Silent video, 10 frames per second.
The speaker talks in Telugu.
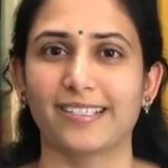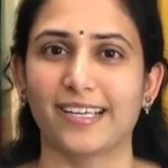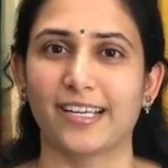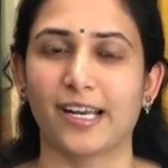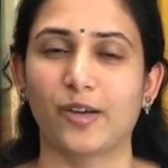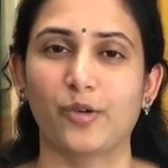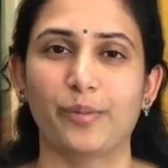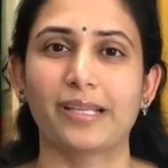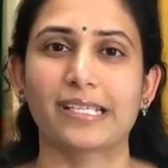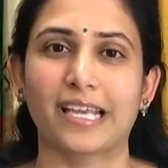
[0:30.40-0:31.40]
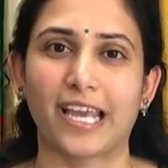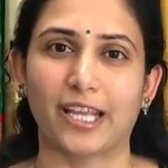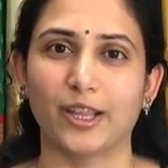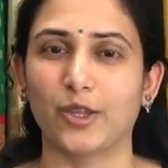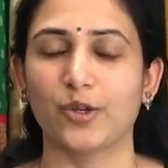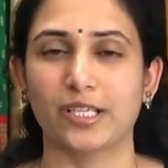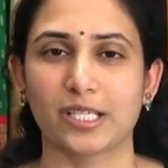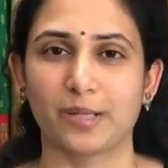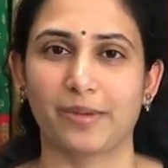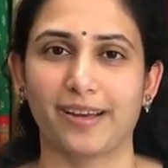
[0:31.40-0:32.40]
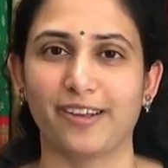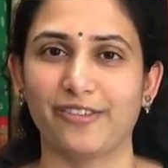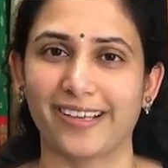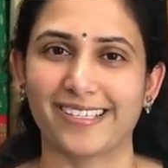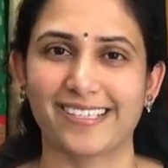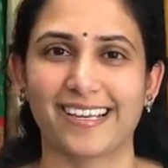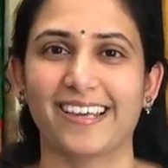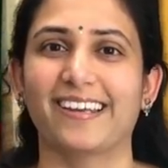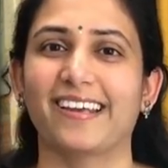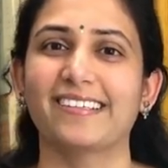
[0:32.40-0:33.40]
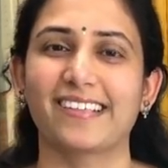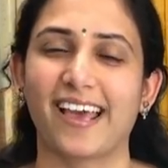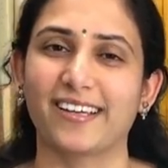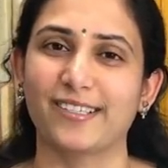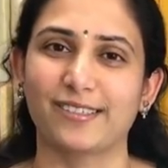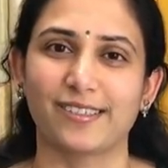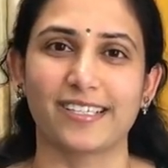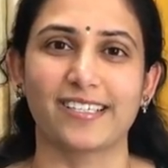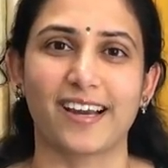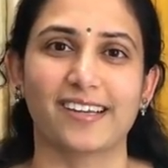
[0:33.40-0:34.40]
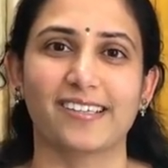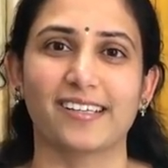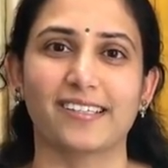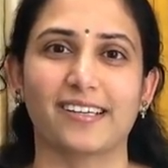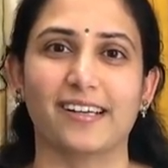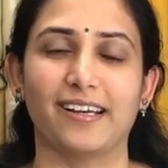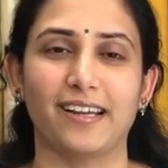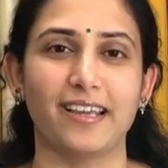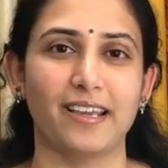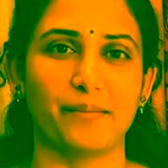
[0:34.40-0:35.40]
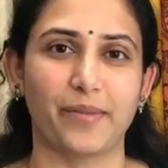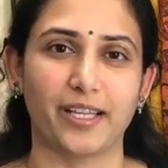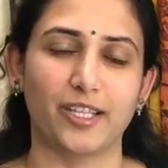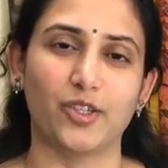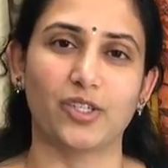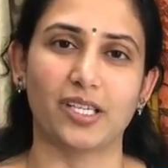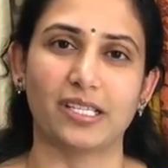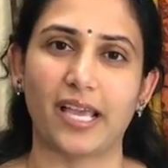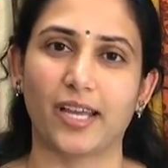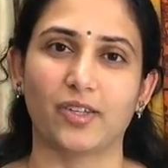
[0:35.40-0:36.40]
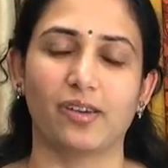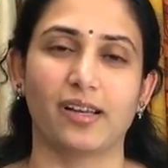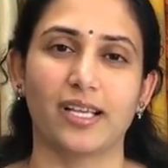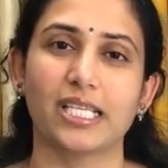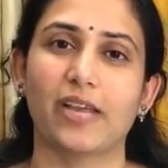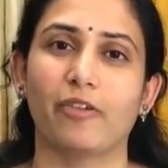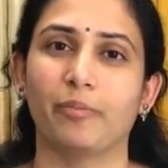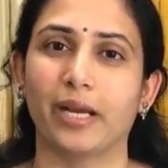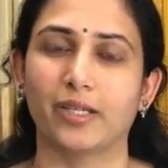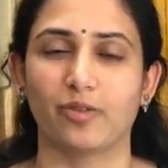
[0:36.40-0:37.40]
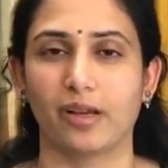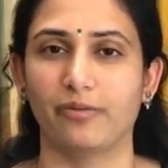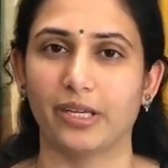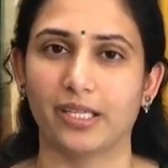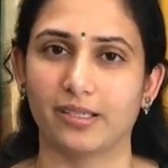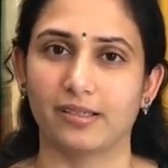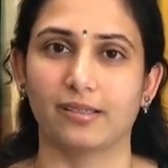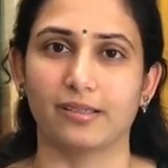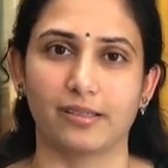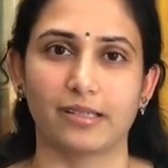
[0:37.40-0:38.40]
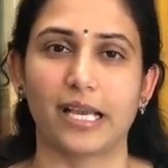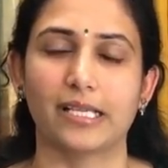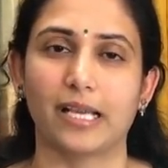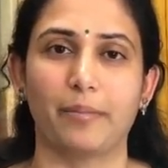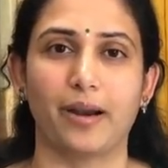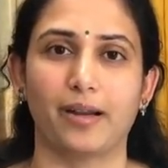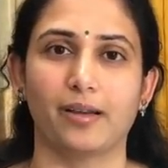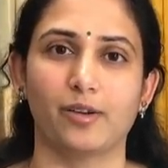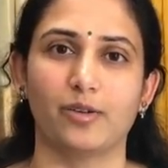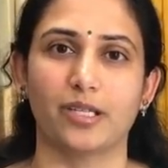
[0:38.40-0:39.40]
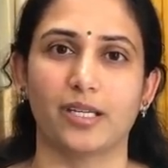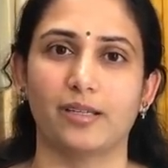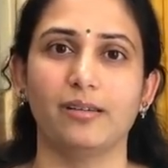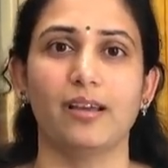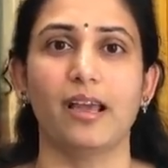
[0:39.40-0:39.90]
జనరల్గా ఉమెన్స్కి ఎంతో ఇష్టమైన ఫస్ట్ ఏరియా శారీస్ తోటి స్టార్ట్ చేస్తానండి మాది ఇది వచ్చేసి యాక్చువల్గా సెవెన్ బై ట్వెల్వ్ ఫీట్ సైజ్ అనమాట క్లోజెట్